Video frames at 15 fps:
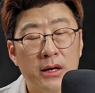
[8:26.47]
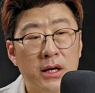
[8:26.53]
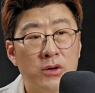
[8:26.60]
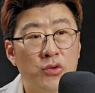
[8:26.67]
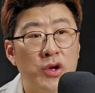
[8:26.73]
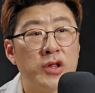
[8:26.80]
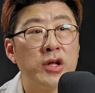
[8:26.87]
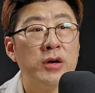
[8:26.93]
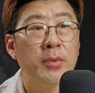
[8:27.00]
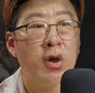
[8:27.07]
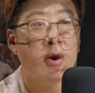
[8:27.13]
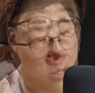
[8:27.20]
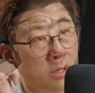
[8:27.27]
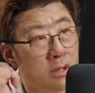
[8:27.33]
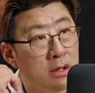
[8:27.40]
우리들
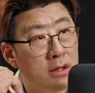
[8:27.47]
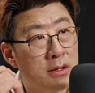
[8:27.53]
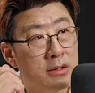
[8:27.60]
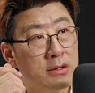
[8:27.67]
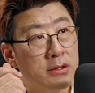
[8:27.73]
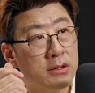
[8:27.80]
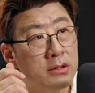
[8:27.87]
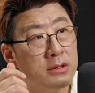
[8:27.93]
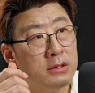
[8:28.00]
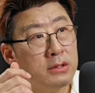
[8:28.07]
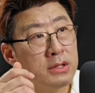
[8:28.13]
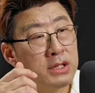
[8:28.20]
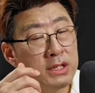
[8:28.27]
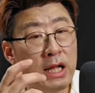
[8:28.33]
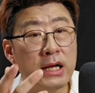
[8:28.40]
병원 그
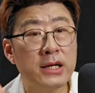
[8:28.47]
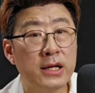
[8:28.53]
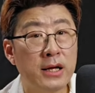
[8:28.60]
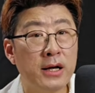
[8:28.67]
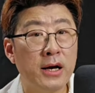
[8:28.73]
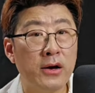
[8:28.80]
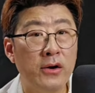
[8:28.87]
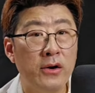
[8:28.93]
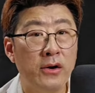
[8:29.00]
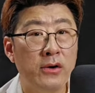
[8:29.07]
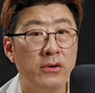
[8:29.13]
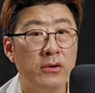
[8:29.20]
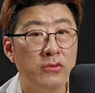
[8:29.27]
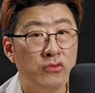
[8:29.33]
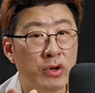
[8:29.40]
신한은행인가요?
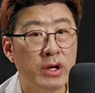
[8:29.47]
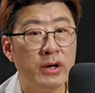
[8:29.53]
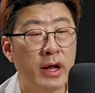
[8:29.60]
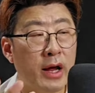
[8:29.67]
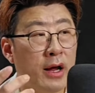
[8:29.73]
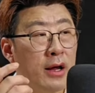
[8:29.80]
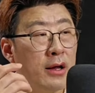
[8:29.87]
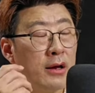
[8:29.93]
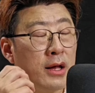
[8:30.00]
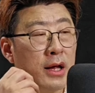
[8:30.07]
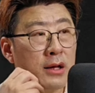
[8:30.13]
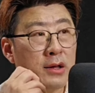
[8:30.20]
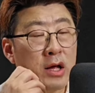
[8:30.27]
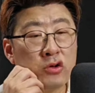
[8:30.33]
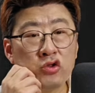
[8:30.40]
우리은행 이렇게
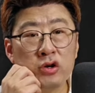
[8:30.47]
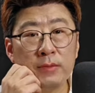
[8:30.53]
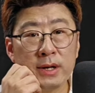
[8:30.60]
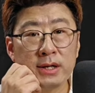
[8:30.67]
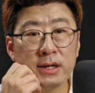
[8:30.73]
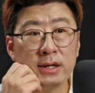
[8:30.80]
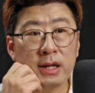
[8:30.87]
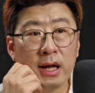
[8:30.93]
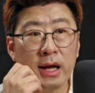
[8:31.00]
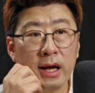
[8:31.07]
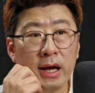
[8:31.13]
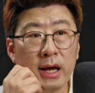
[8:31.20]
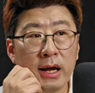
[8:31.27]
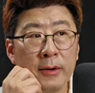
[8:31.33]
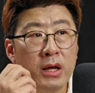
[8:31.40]
대출 받을
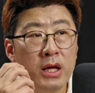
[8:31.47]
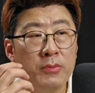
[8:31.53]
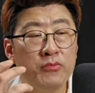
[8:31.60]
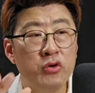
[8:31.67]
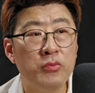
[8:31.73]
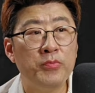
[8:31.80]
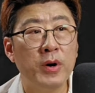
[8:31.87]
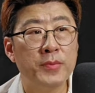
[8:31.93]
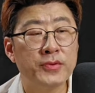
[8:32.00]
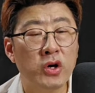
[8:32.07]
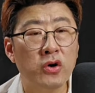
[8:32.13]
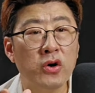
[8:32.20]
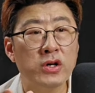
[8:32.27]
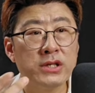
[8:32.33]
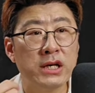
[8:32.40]
때 이 불법
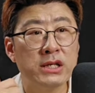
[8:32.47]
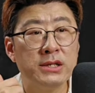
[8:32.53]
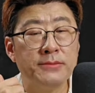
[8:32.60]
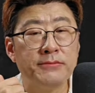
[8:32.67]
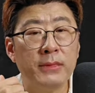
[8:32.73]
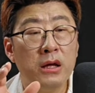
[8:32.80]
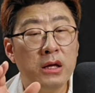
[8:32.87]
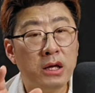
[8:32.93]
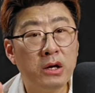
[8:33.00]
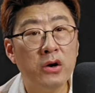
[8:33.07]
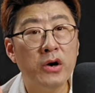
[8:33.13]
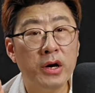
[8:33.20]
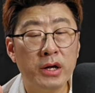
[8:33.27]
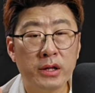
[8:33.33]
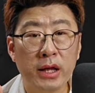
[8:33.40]
선거 자금
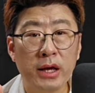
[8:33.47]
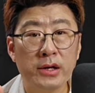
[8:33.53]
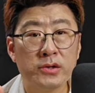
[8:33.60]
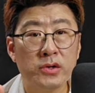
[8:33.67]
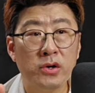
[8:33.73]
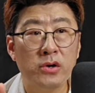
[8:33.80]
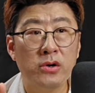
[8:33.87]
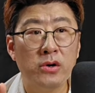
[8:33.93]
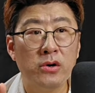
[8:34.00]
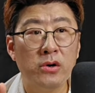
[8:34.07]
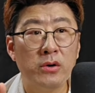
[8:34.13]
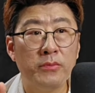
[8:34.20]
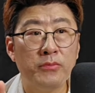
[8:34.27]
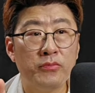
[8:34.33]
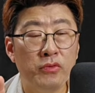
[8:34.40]
이거에
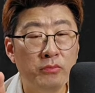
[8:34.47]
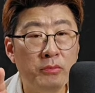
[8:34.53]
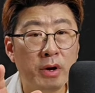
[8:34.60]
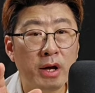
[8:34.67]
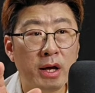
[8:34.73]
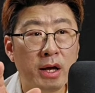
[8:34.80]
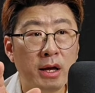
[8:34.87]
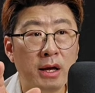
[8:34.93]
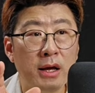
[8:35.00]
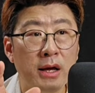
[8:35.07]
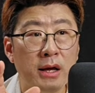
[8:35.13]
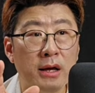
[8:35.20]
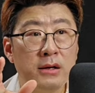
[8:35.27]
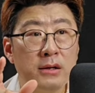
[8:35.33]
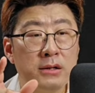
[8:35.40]
대해서
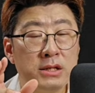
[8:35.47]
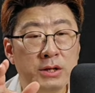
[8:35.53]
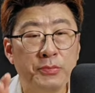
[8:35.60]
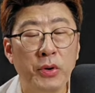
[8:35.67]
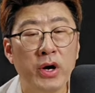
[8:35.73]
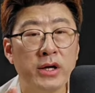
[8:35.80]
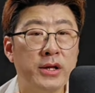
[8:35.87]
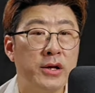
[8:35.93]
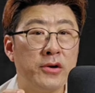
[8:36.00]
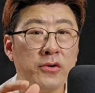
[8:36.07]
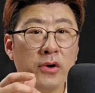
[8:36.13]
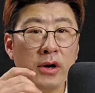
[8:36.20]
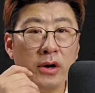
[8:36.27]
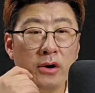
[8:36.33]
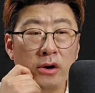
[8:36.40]
분명히 짚어야 되는
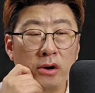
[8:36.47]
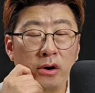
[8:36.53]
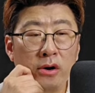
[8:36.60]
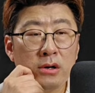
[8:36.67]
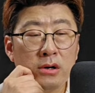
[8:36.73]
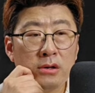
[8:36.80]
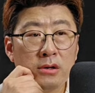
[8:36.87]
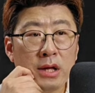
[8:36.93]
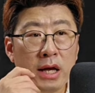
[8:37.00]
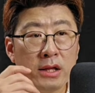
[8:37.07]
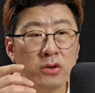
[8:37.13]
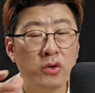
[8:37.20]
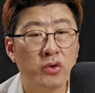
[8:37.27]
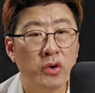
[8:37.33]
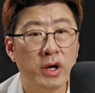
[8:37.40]
거예요.
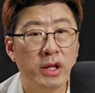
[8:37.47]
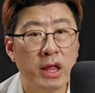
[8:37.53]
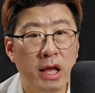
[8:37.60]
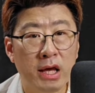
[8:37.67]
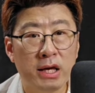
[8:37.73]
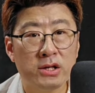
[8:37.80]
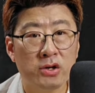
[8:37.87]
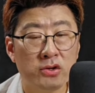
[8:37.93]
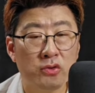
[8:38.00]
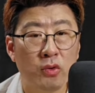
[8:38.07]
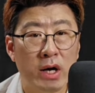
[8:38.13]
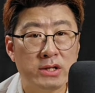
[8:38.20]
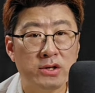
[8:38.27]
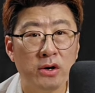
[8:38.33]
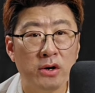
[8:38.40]
대통령이 되기 전
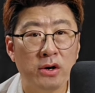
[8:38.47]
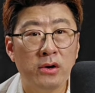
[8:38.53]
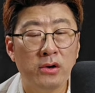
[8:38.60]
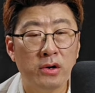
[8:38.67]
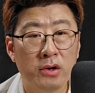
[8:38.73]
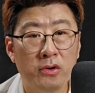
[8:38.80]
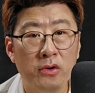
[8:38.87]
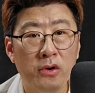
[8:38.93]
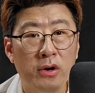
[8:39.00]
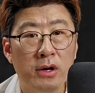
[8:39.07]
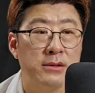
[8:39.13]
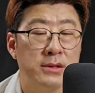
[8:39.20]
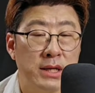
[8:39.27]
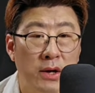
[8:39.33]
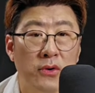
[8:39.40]
과정 그리고
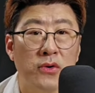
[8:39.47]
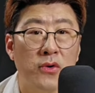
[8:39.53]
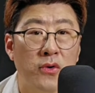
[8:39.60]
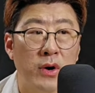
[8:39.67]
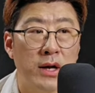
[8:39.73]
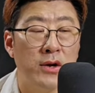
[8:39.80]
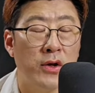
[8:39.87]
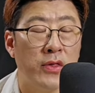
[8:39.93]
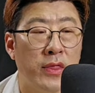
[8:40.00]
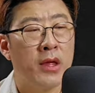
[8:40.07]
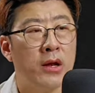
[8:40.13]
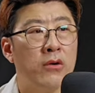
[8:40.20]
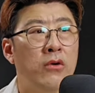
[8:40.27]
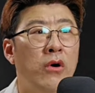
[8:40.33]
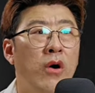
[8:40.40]
세월호 관련
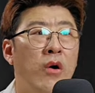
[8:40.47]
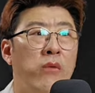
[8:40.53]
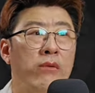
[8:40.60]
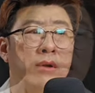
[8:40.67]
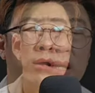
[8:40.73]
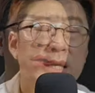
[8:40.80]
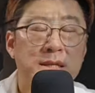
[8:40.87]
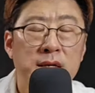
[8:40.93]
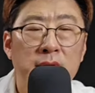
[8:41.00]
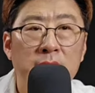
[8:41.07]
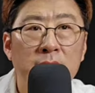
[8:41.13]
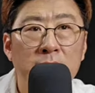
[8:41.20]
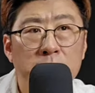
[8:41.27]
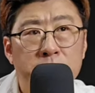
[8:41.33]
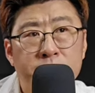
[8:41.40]
그리고
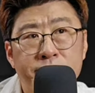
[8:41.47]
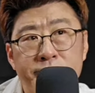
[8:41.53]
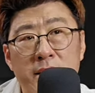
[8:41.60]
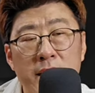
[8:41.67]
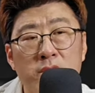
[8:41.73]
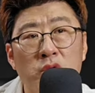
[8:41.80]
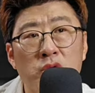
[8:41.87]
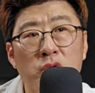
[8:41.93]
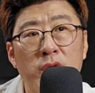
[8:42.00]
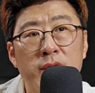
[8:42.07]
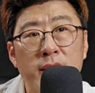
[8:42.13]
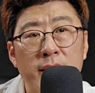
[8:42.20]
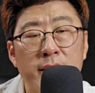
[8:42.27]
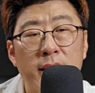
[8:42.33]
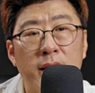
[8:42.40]
이자가 대통령이
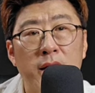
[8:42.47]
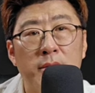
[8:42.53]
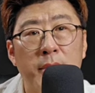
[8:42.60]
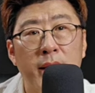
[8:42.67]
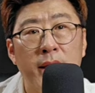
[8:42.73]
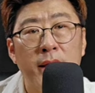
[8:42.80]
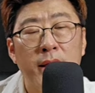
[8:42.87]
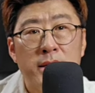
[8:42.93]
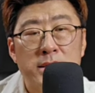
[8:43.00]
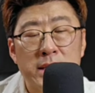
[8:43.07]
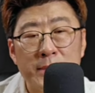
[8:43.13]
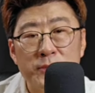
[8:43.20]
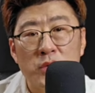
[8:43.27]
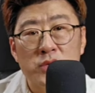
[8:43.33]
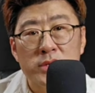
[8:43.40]
된 다음에
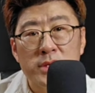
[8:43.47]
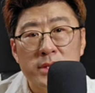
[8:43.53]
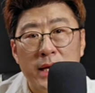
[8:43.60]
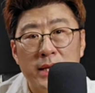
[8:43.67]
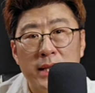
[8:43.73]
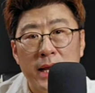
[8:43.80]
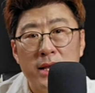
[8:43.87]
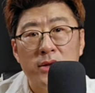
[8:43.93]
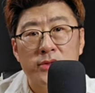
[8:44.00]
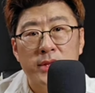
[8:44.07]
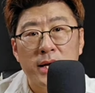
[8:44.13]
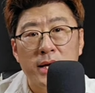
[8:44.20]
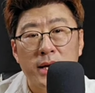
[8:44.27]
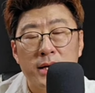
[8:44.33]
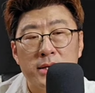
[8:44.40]
잠룡들을 다
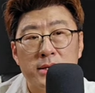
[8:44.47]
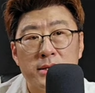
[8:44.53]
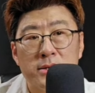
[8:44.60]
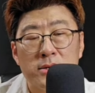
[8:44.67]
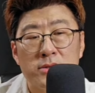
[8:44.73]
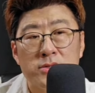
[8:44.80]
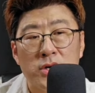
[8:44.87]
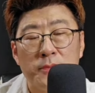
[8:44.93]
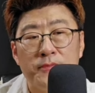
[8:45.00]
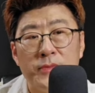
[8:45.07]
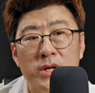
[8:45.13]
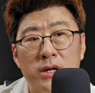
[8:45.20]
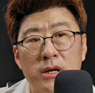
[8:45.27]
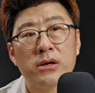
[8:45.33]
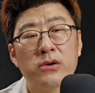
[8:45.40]
날렸다라는 그런
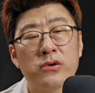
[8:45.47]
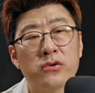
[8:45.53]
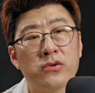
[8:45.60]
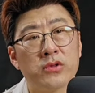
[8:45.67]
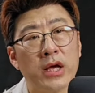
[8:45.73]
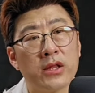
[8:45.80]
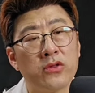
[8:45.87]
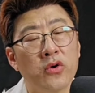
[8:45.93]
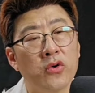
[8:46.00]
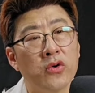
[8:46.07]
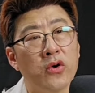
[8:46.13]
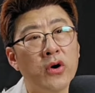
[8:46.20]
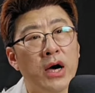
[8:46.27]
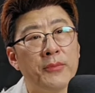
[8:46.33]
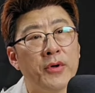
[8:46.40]
점들 그리고
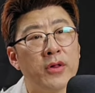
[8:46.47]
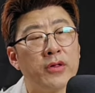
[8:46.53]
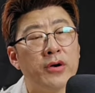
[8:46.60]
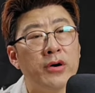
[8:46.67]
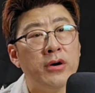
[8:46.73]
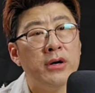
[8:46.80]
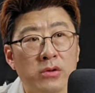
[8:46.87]
대통령 하면서